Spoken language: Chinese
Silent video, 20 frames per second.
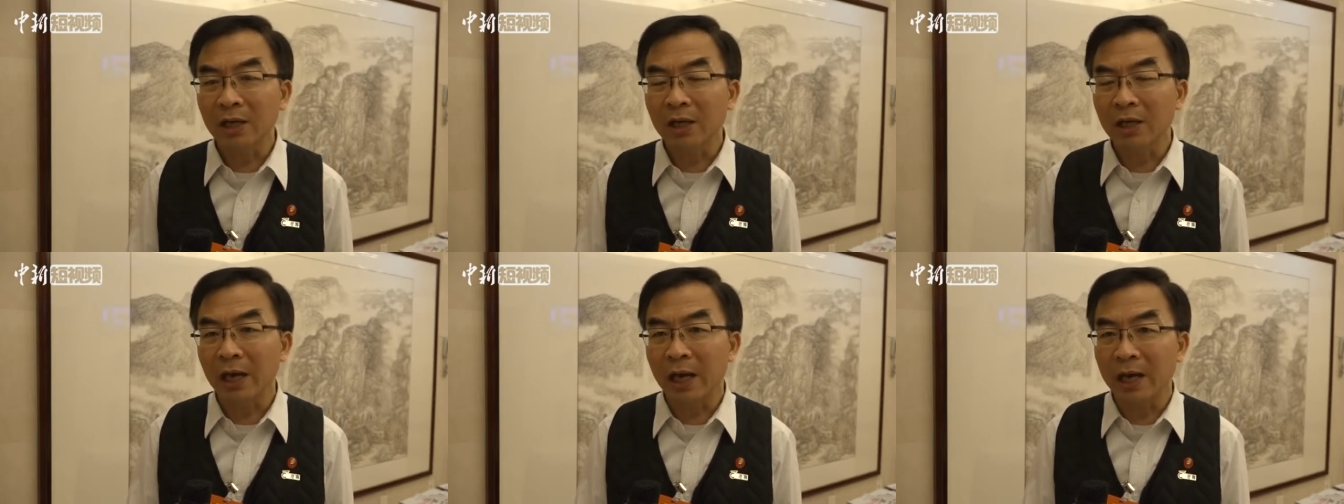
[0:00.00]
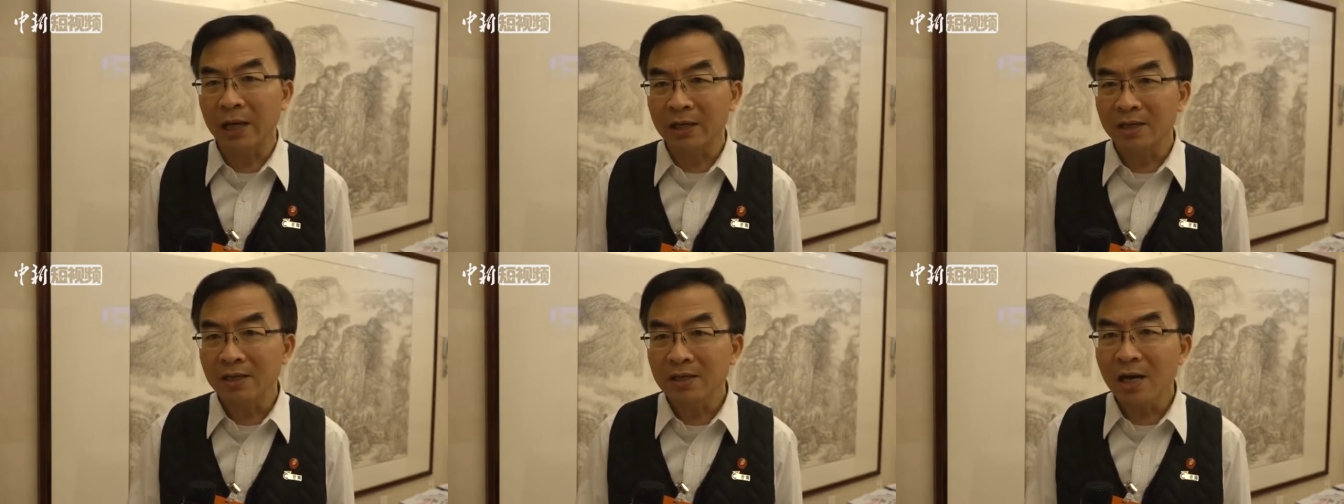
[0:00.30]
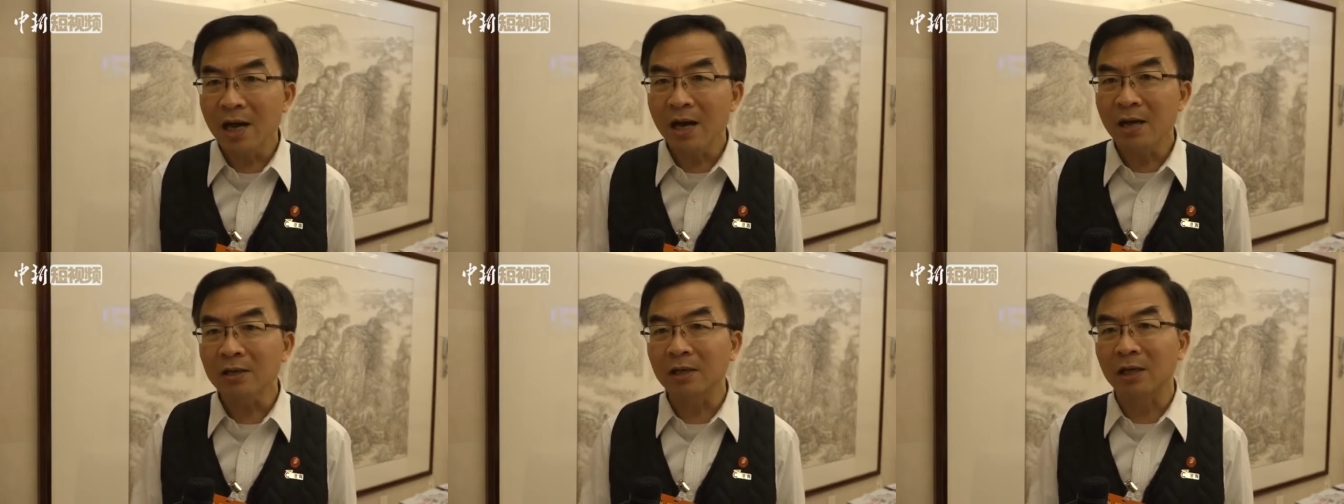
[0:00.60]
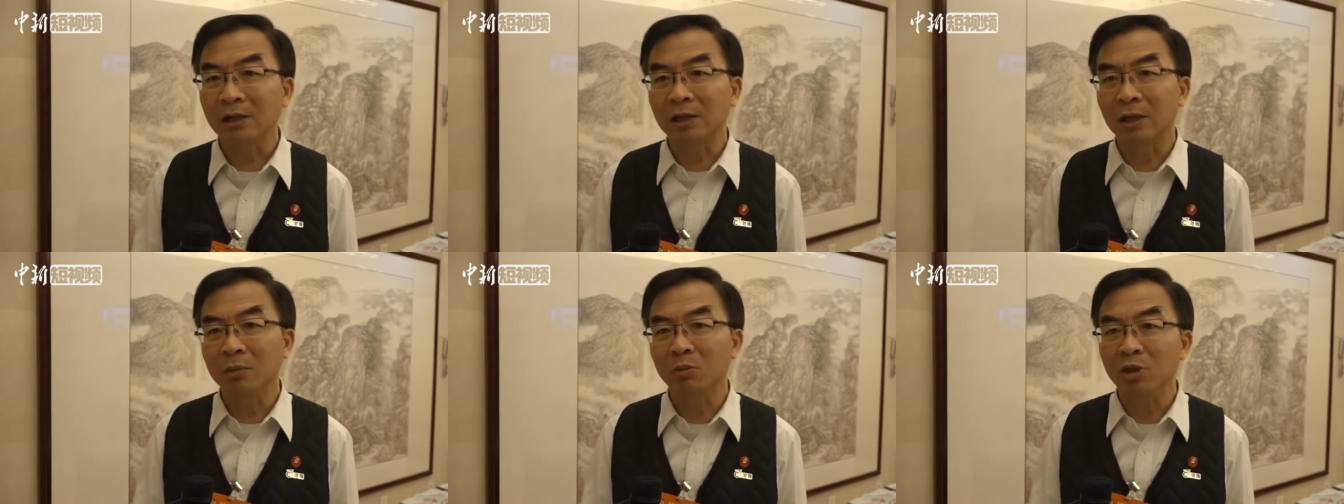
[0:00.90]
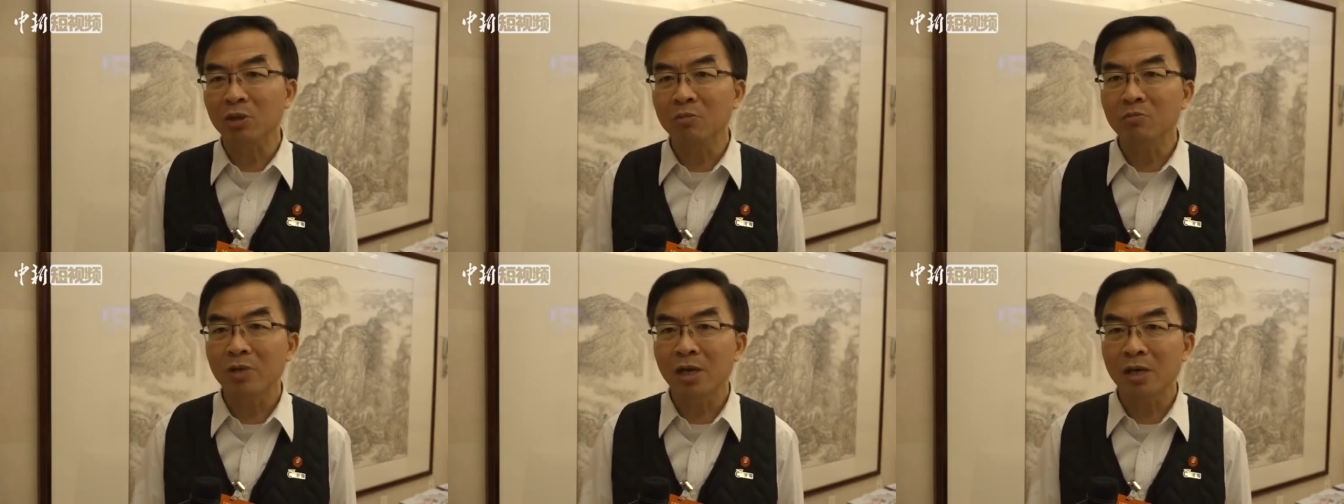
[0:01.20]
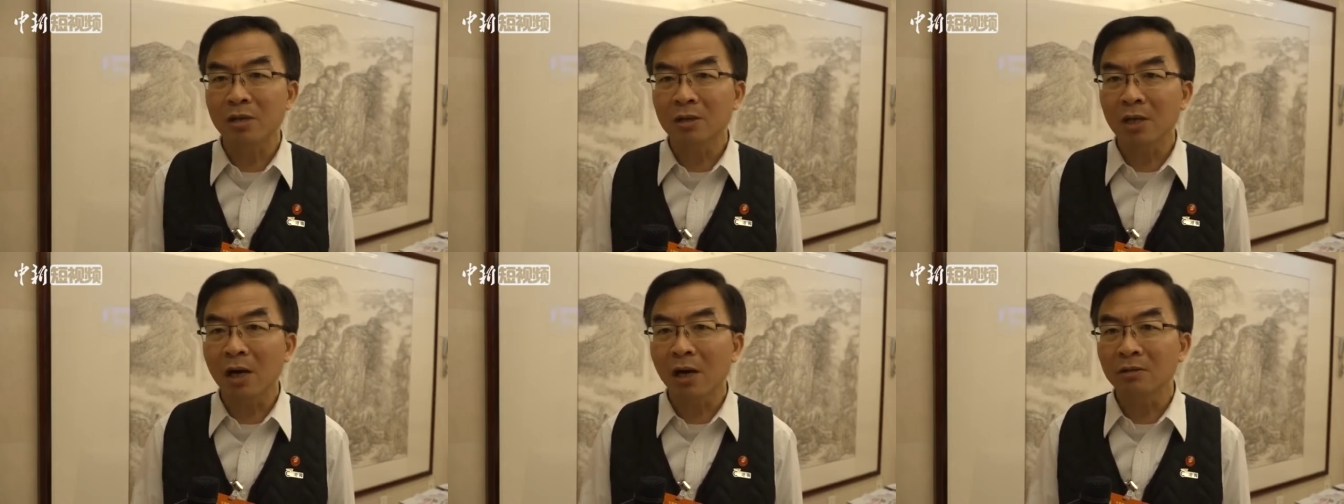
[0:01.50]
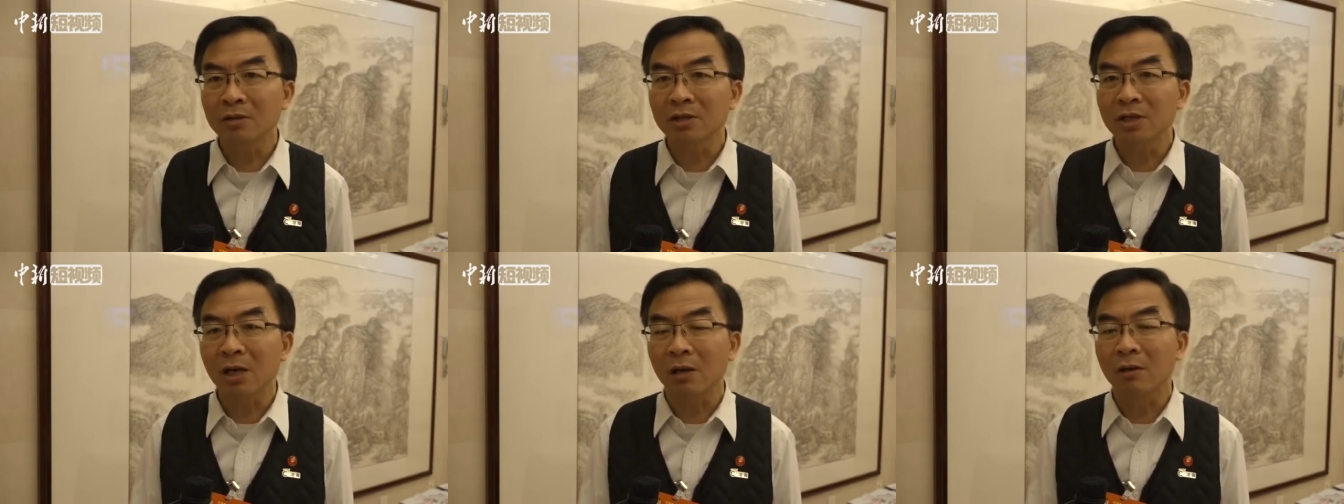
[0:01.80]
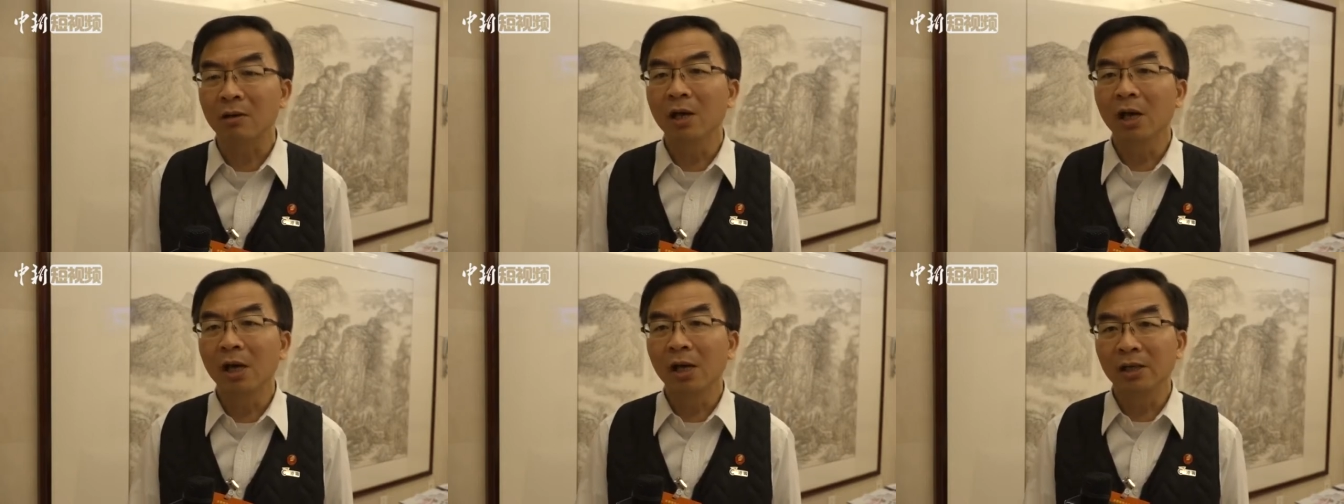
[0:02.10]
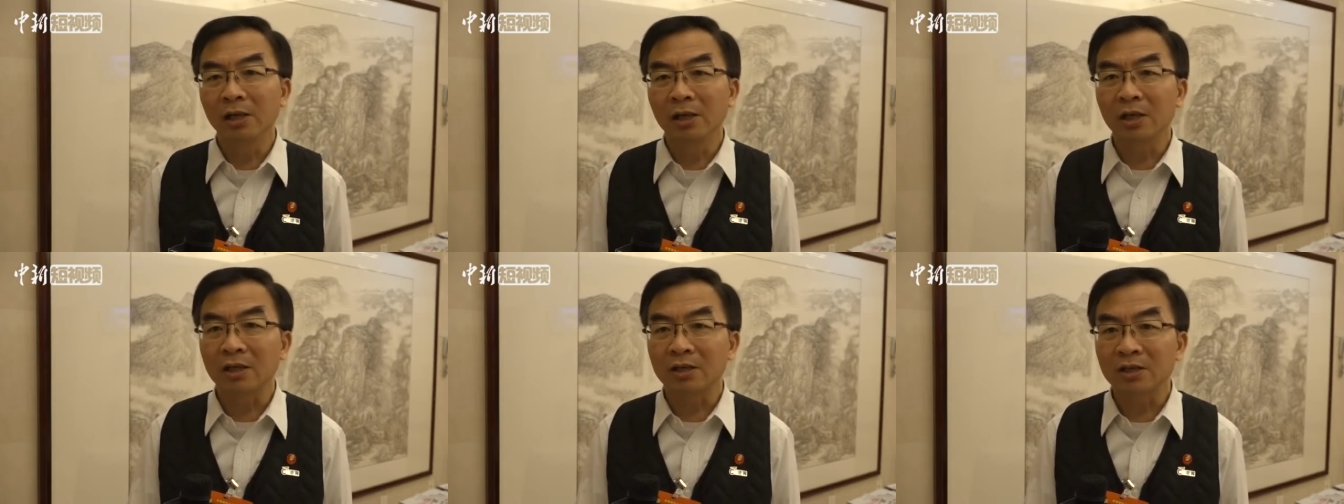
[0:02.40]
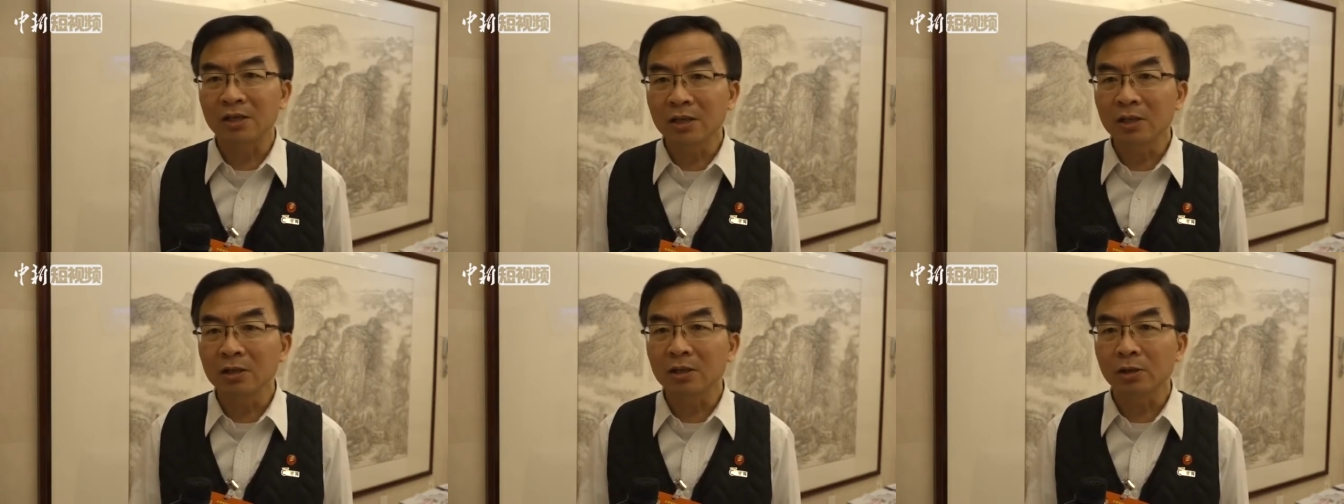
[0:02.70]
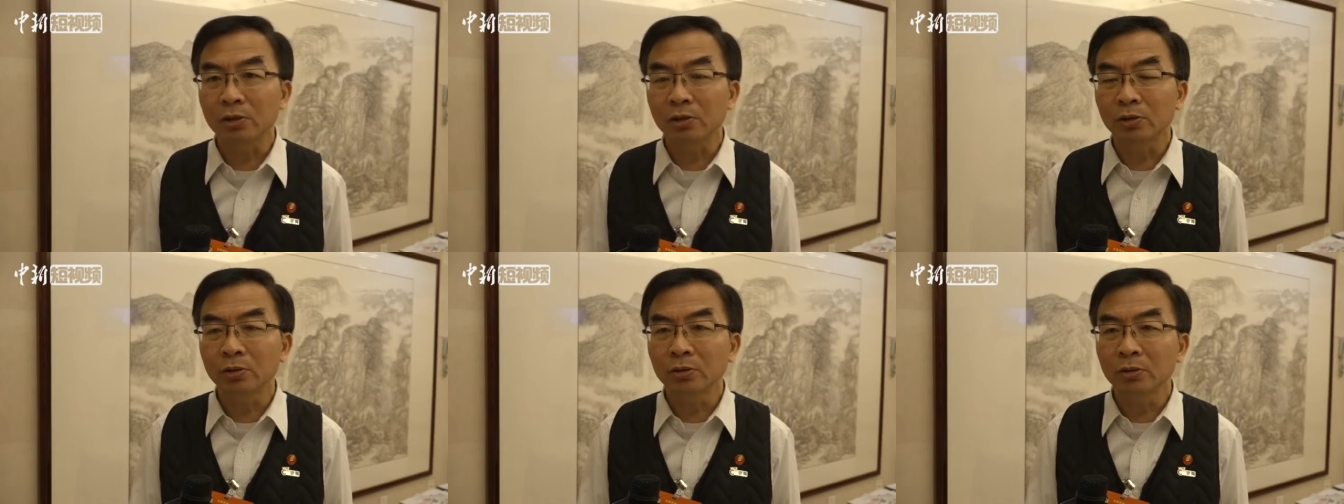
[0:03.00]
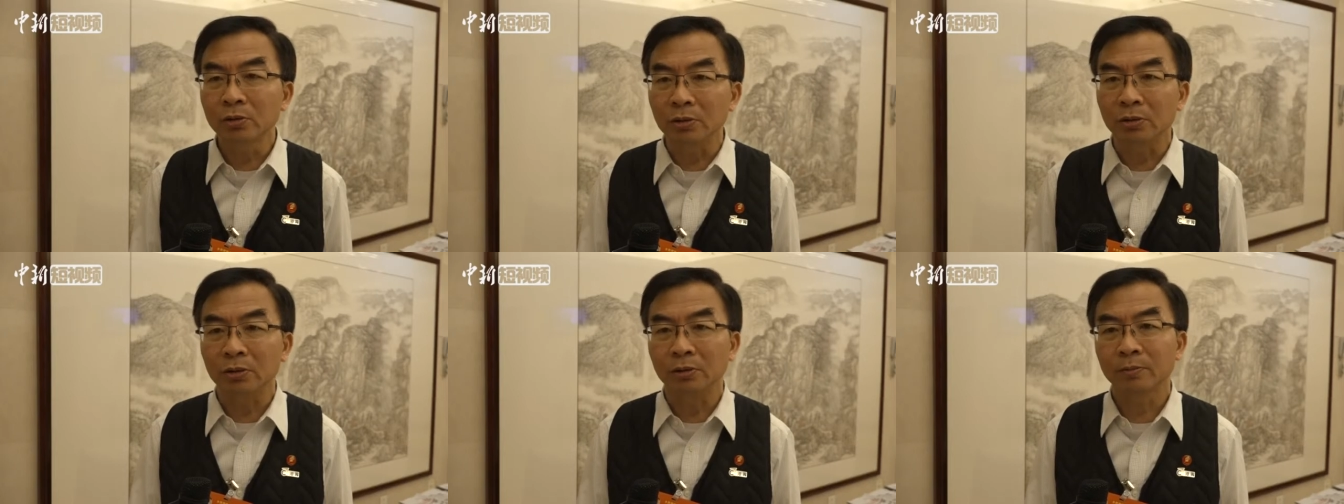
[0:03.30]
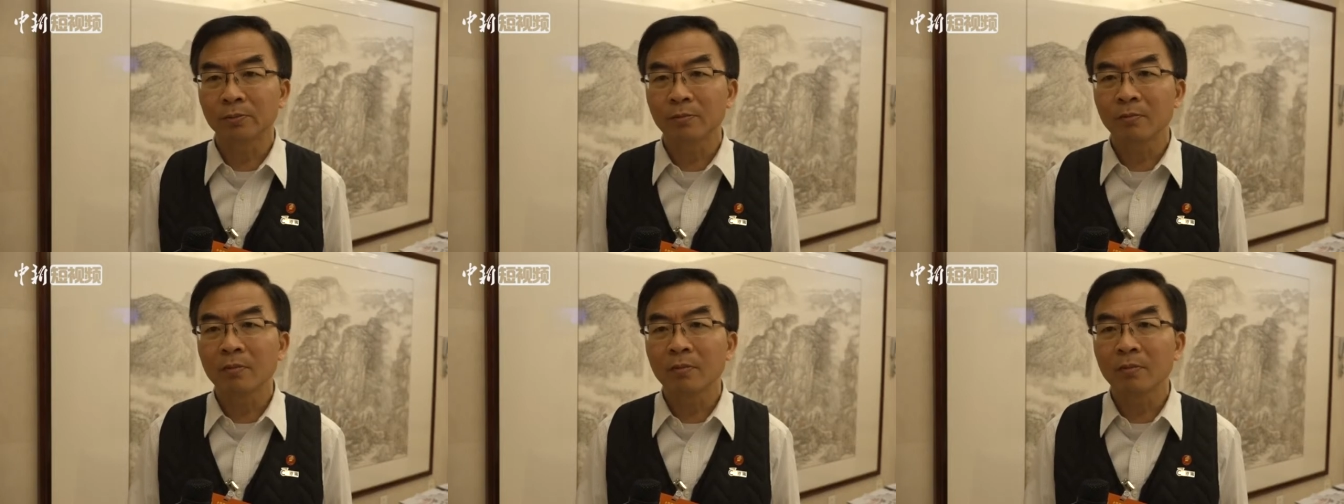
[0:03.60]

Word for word: 给香港的民办高校一个新的出路。